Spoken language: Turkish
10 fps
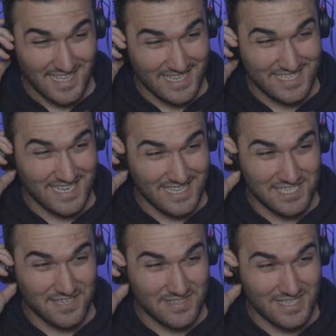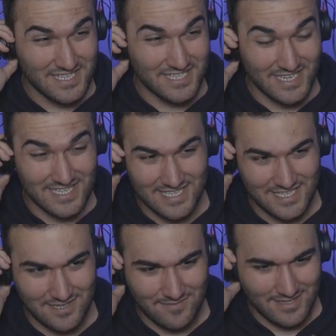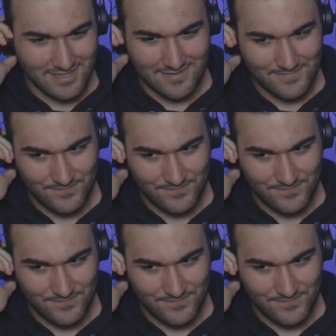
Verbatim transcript: Rezil edeceğim senin canını sıkacağım kadın.